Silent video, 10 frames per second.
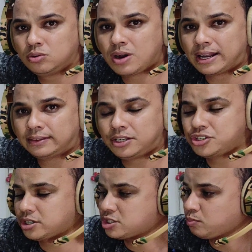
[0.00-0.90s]

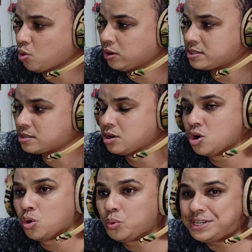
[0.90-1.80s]
características boas.
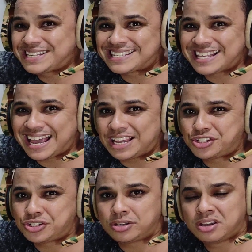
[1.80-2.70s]
O
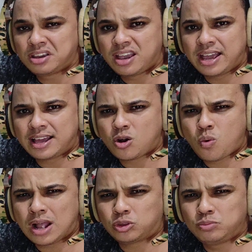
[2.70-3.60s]
i7 era
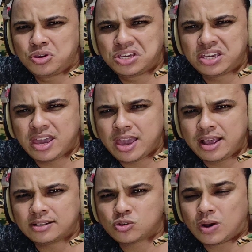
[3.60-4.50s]

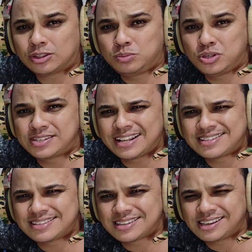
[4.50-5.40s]
4500,
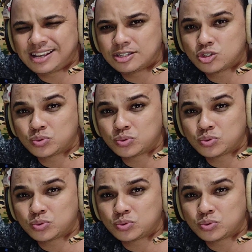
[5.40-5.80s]
4700,